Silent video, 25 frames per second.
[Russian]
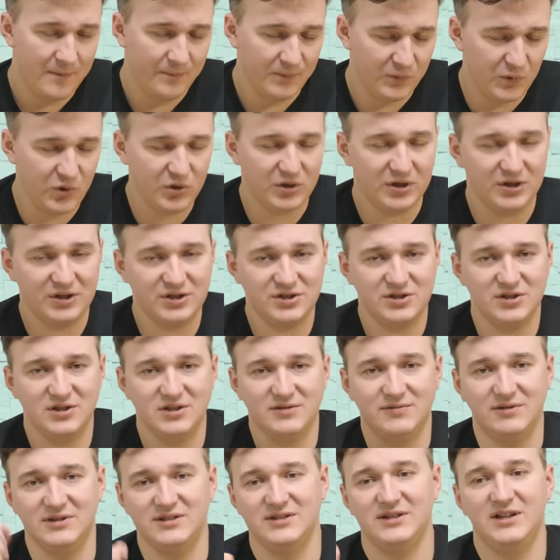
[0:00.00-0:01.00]
Ну и, конечно,
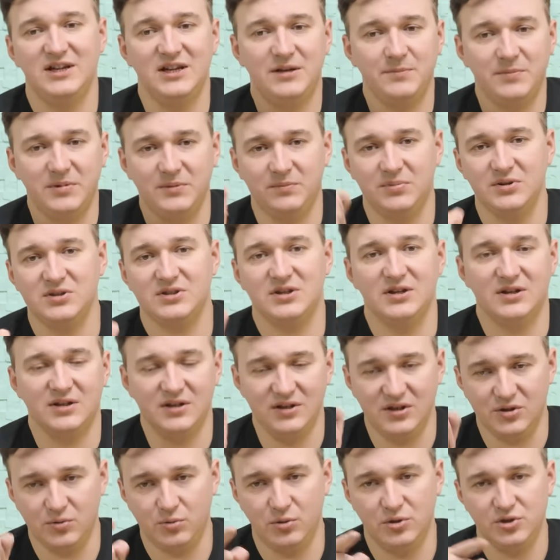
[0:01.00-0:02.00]
с вас лайк, подписка,
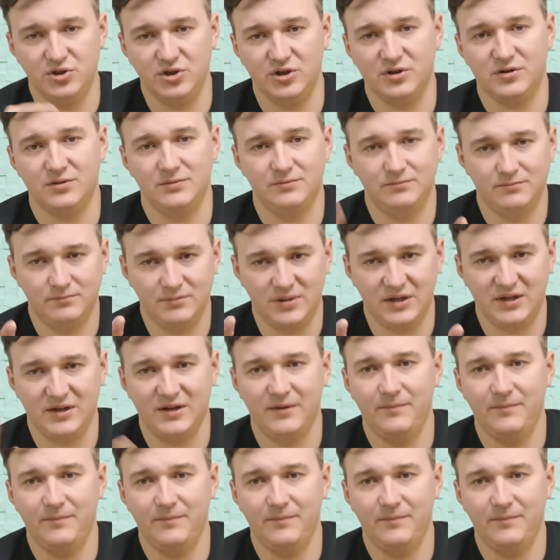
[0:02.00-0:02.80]
колокольчик. Пока.